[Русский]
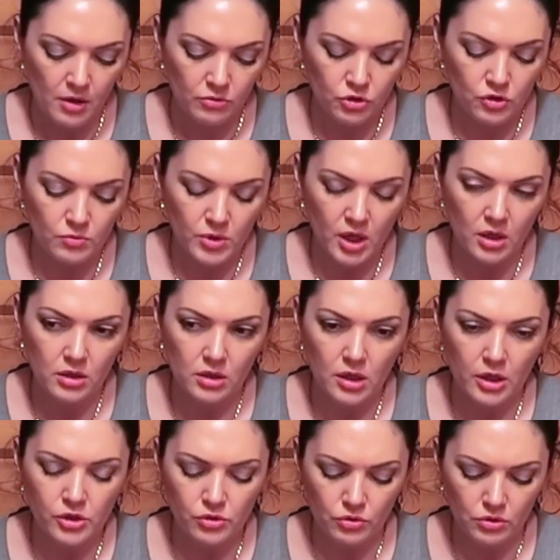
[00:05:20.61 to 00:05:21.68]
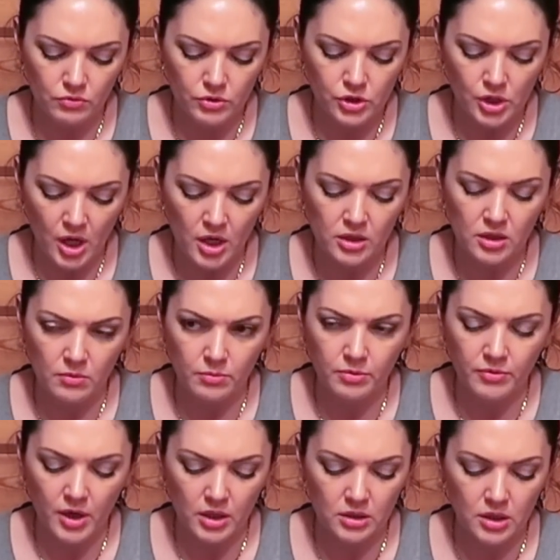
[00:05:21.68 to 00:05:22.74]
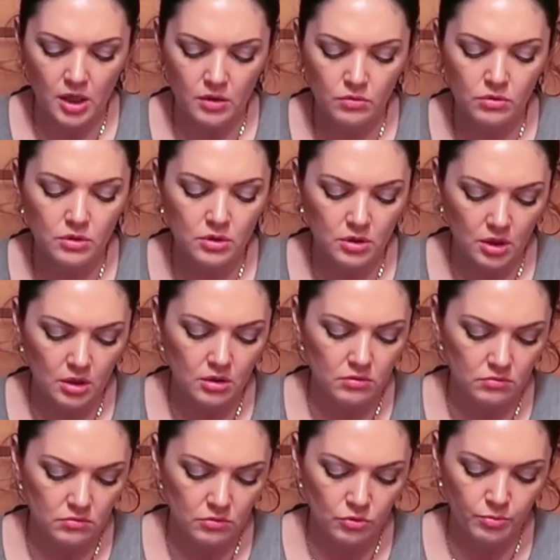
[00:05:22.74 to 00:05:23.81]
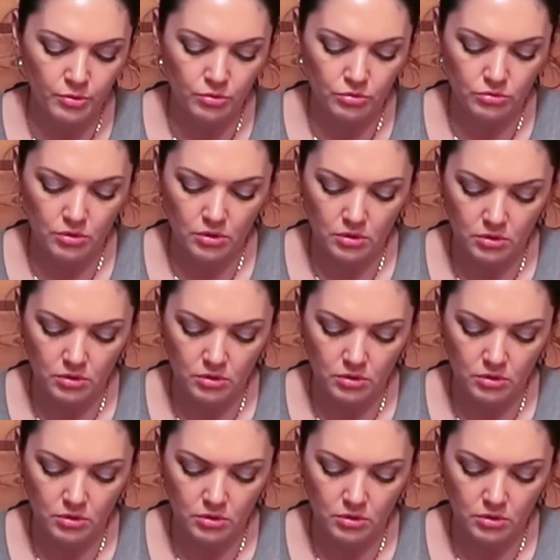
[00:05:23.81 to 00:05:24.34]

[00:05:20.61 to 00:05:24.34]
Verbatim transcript: Потому что у меня от черного чая там бывает налет, я люблю